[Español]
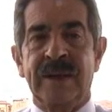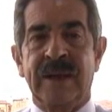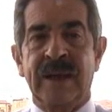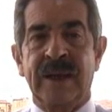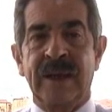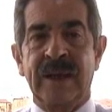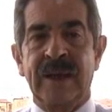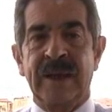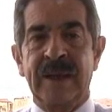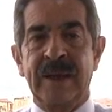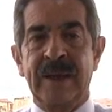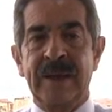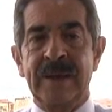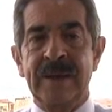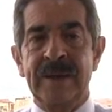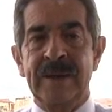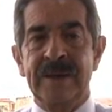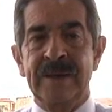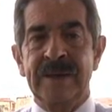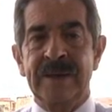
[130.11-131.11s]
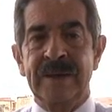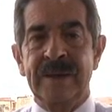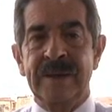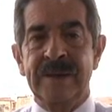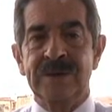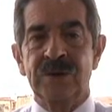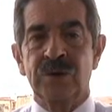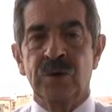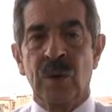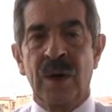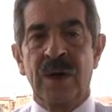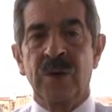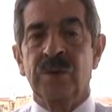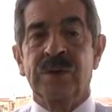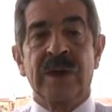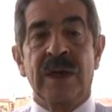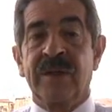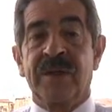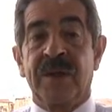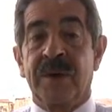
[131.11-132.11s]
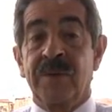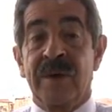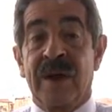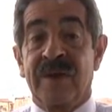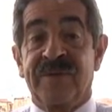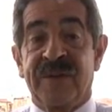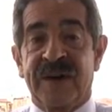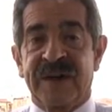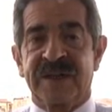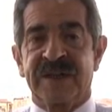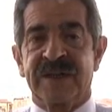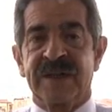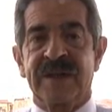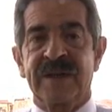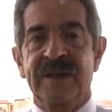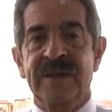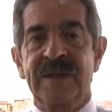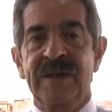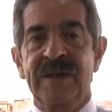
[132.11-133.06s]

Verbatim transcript: que suele utilizar una frase